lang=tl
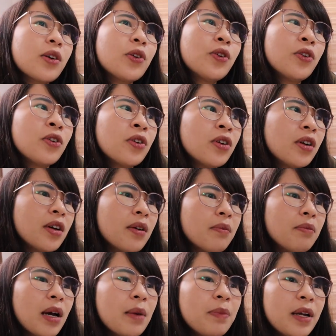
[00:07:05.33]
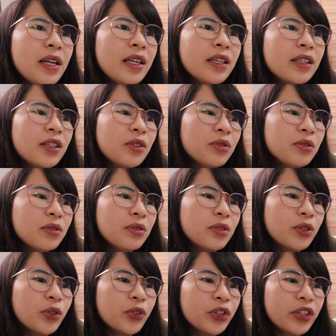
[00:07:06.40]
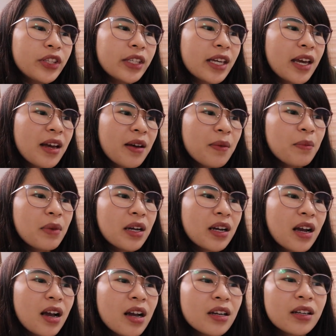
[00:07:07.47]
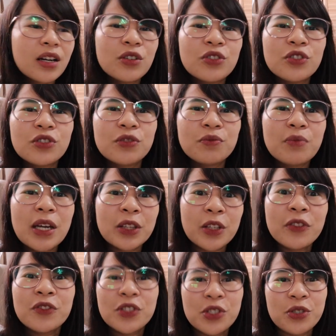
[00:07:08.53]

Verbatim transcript: ko, babalik yung coat niya mga around month of